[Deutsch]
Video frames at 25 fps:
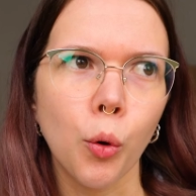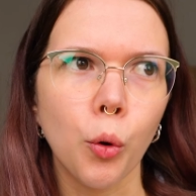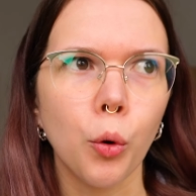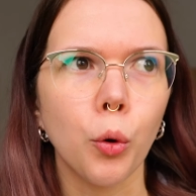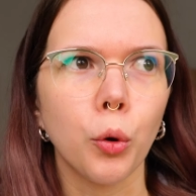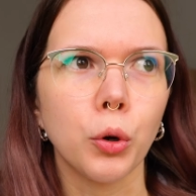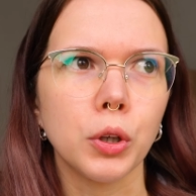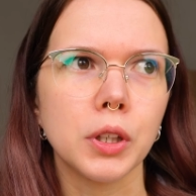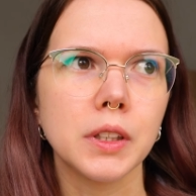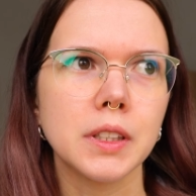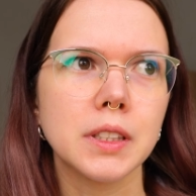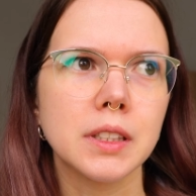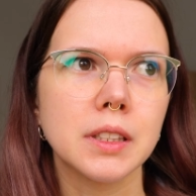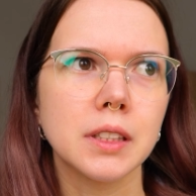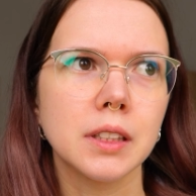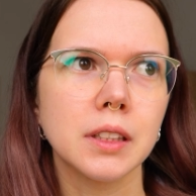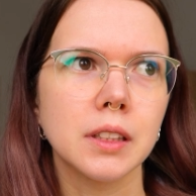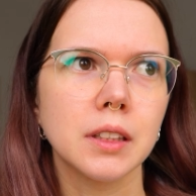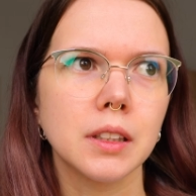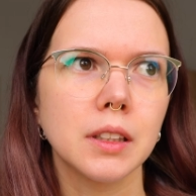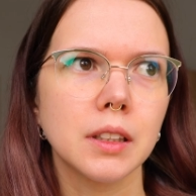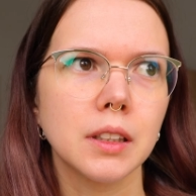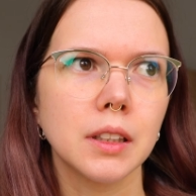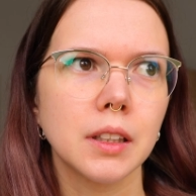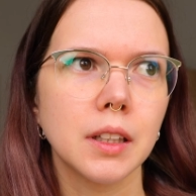Und
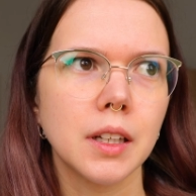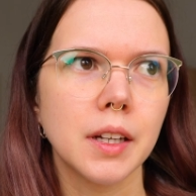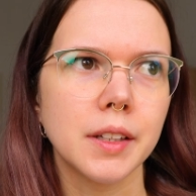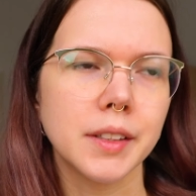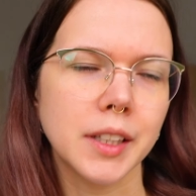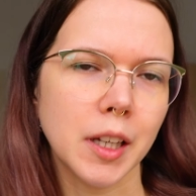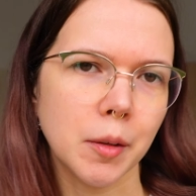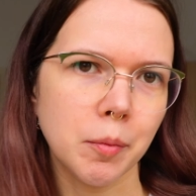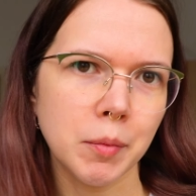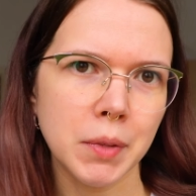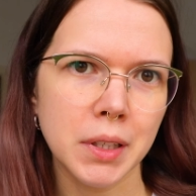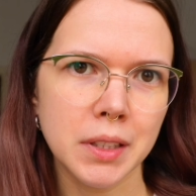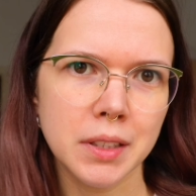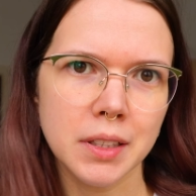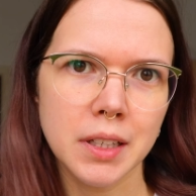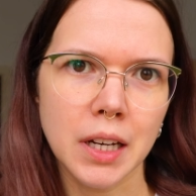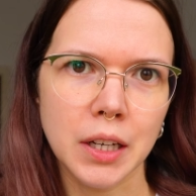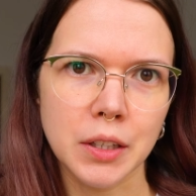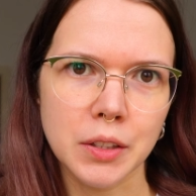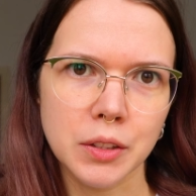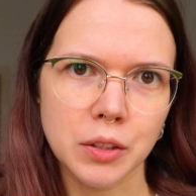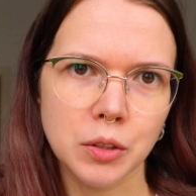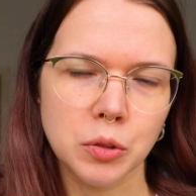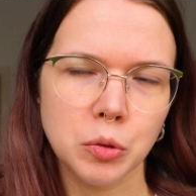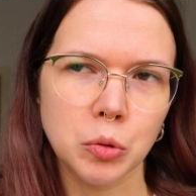ich habe mir die
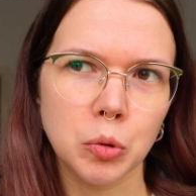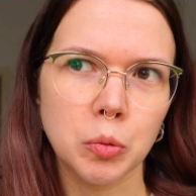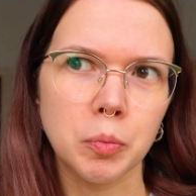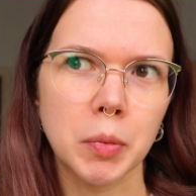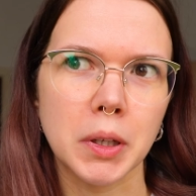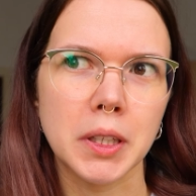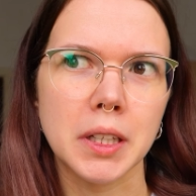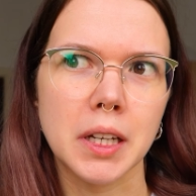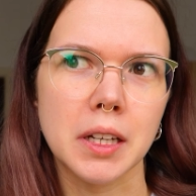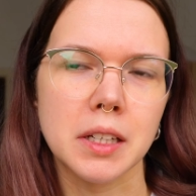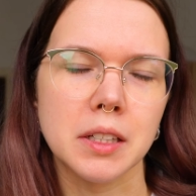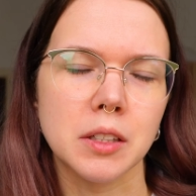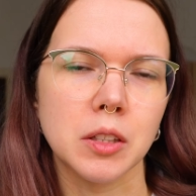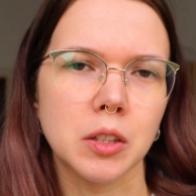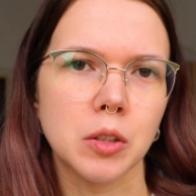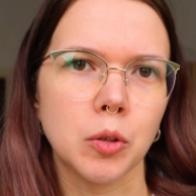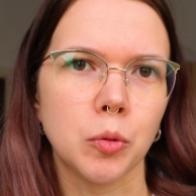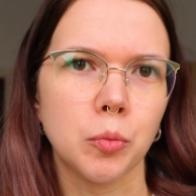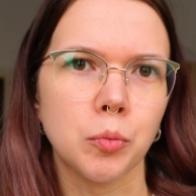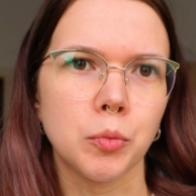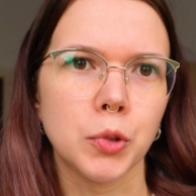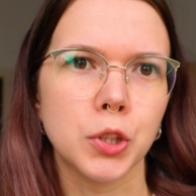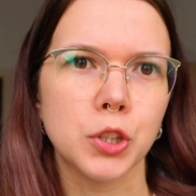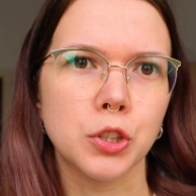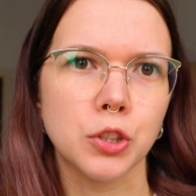ausgesucht, bei der es
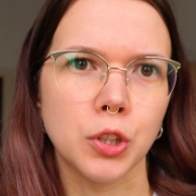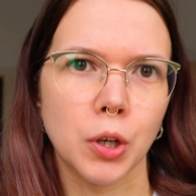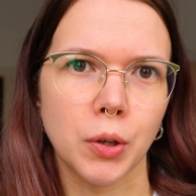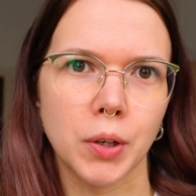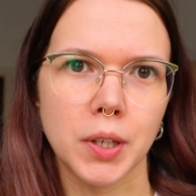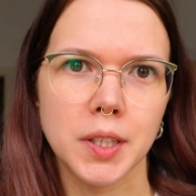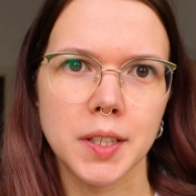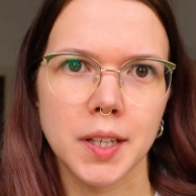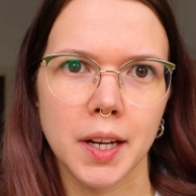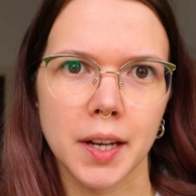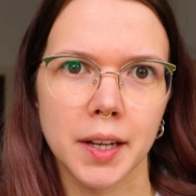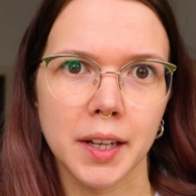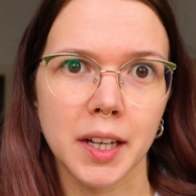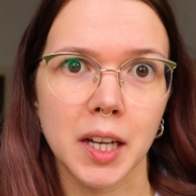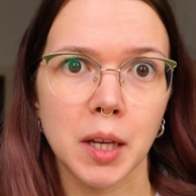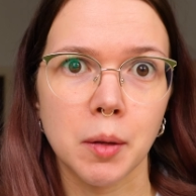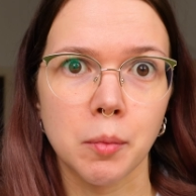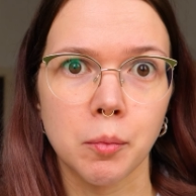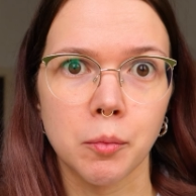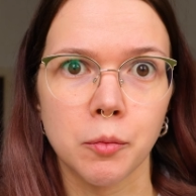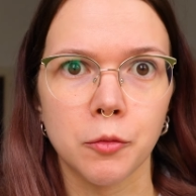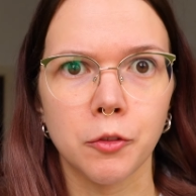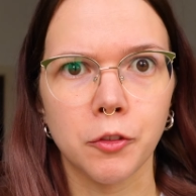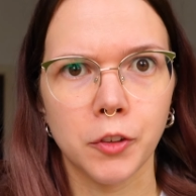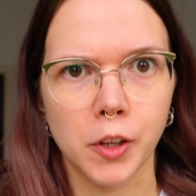um Storytelling
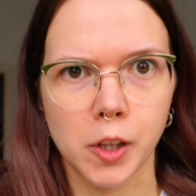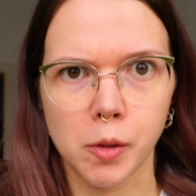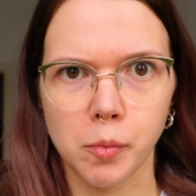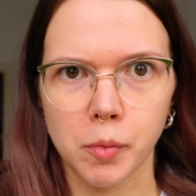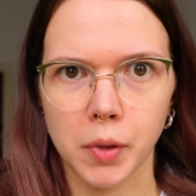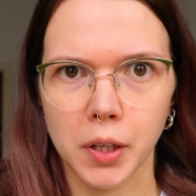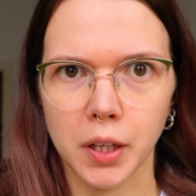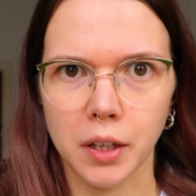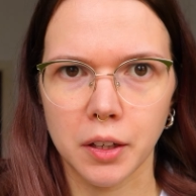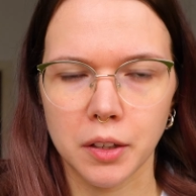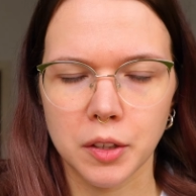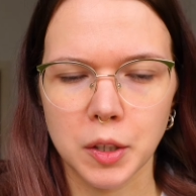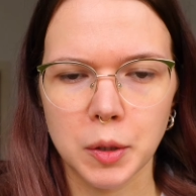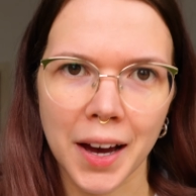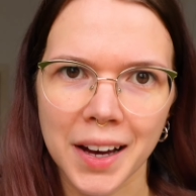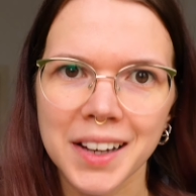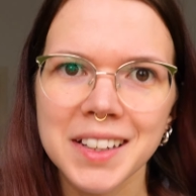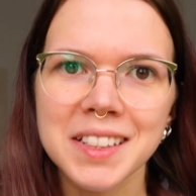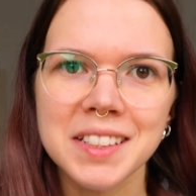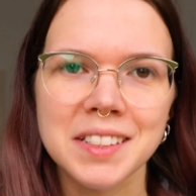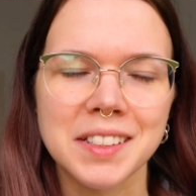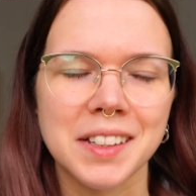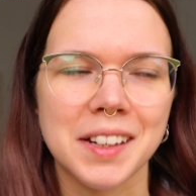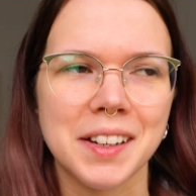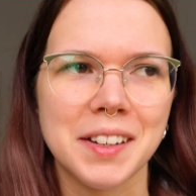im Film geht.
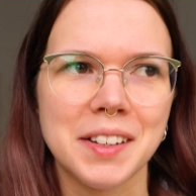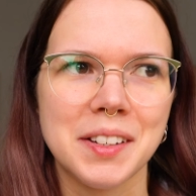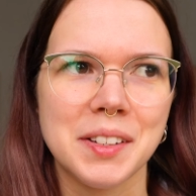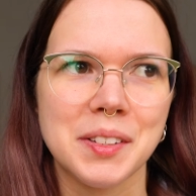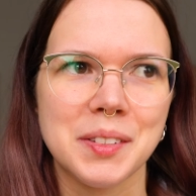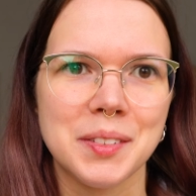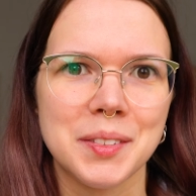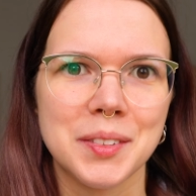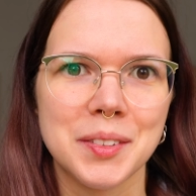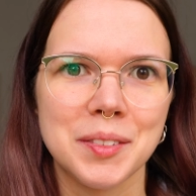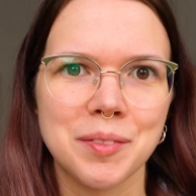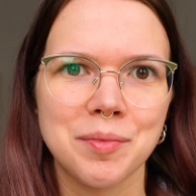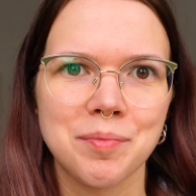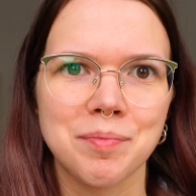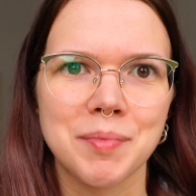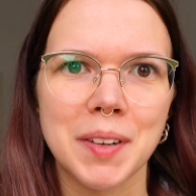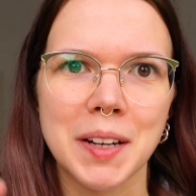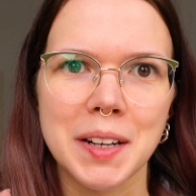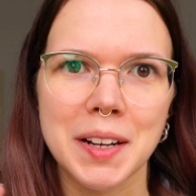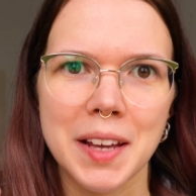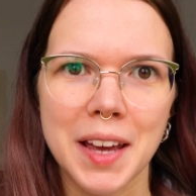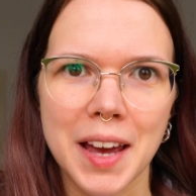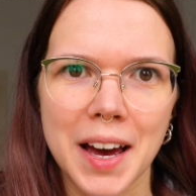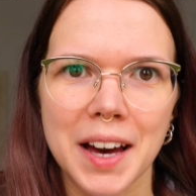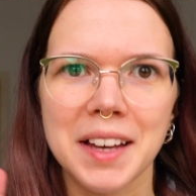Heißt also,
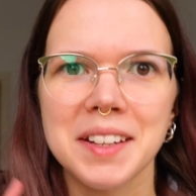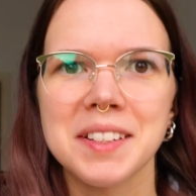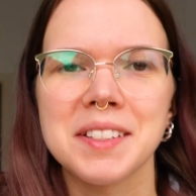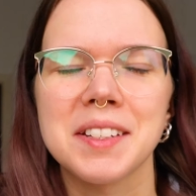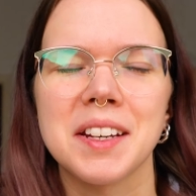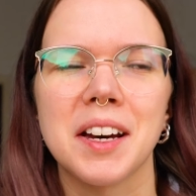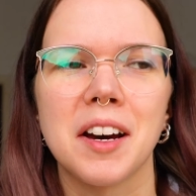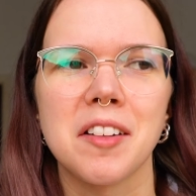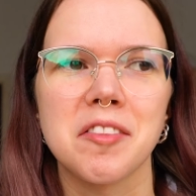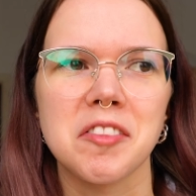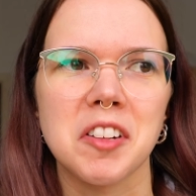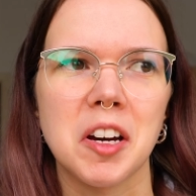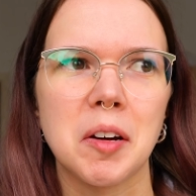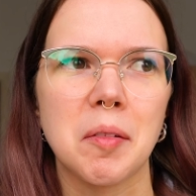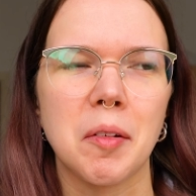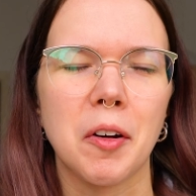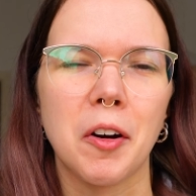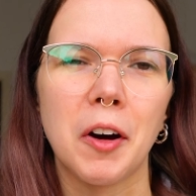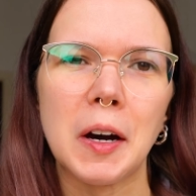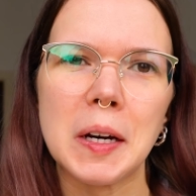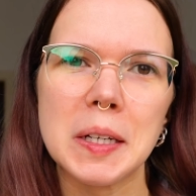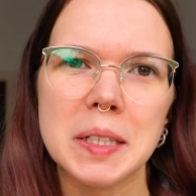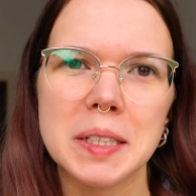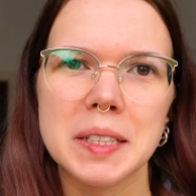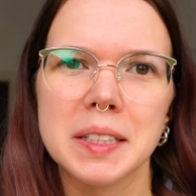meine erste
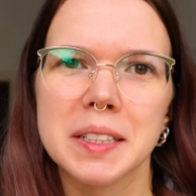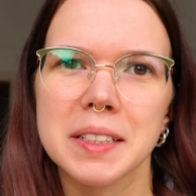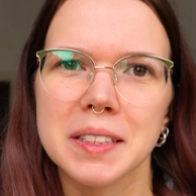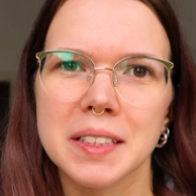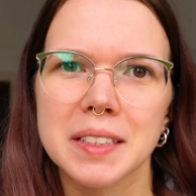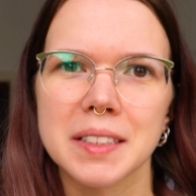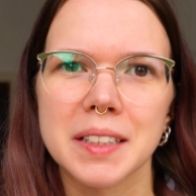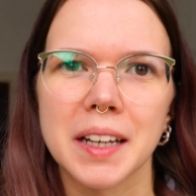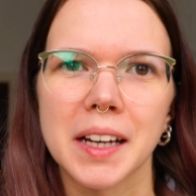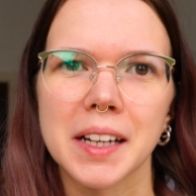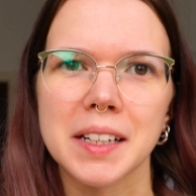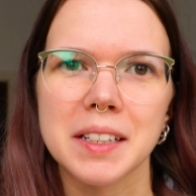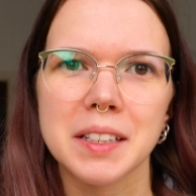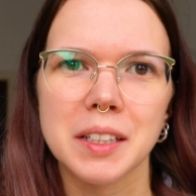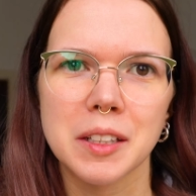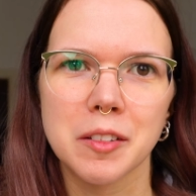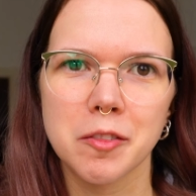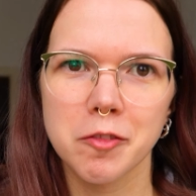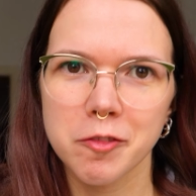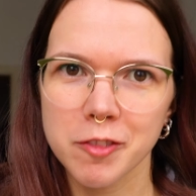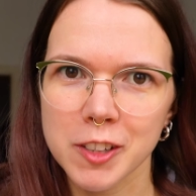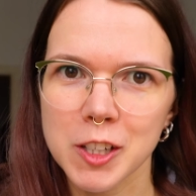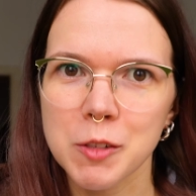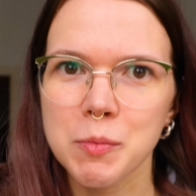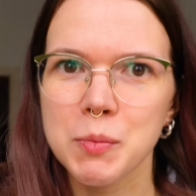Aufgabe heute ist es halt,
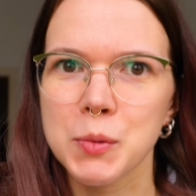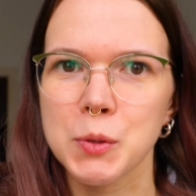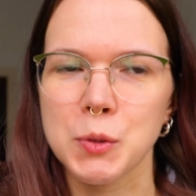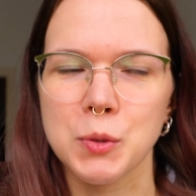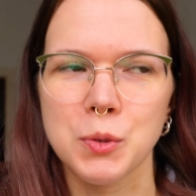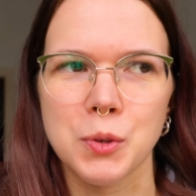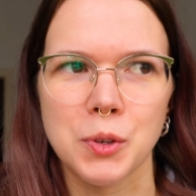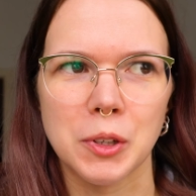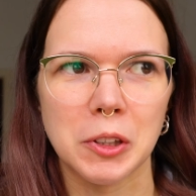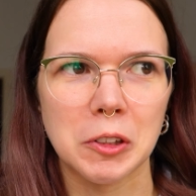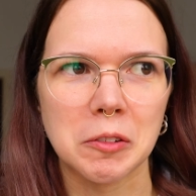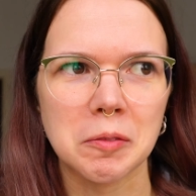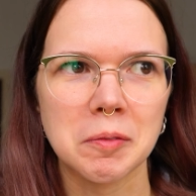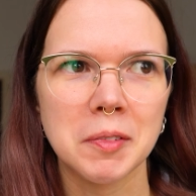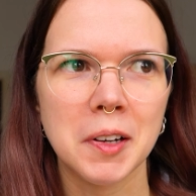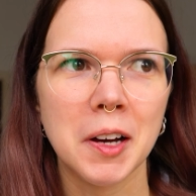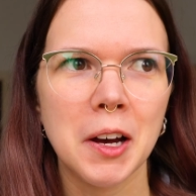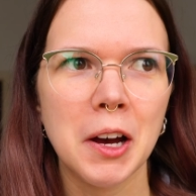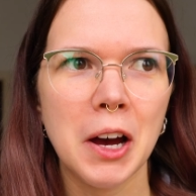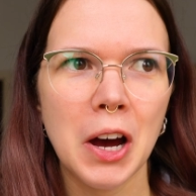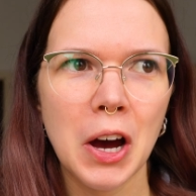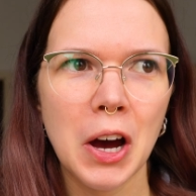einen Film zu gucken.